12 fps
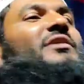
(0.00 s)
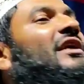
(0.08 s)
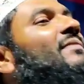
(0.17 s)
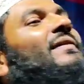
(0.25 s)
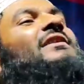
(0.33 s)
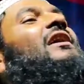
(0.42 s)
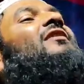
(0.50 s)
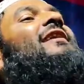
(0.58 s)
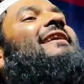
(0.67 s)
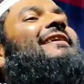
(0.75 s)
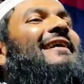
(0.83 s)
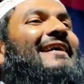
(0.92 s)
বউ বিড়ি বাঁধাও
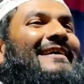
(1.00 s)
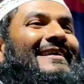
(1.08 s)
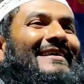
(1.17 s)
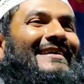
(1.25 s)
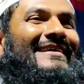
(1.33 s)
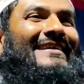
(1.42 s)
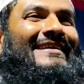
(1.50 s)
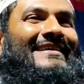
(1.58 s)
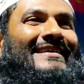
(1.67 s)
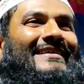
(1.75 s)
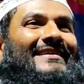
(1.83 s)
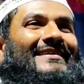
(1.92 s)
লাগে না
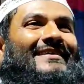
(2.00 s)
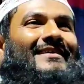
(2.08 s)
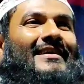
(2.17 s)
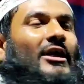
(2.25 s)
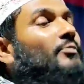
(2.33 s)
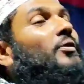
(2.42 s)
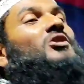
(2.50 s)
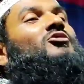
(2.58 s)
কেন